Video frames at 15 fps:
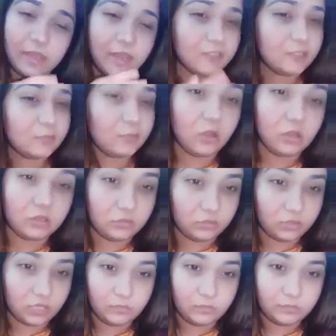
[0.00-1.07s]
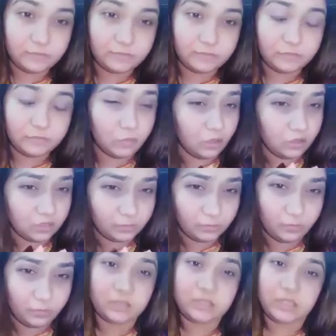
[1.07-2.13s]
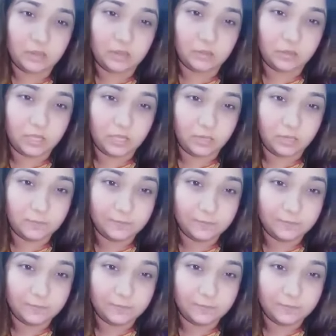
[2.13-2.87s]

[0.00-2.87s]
मैं आज बहुत दुखी हूँ बहुत बहुत ज़्यादा दुखी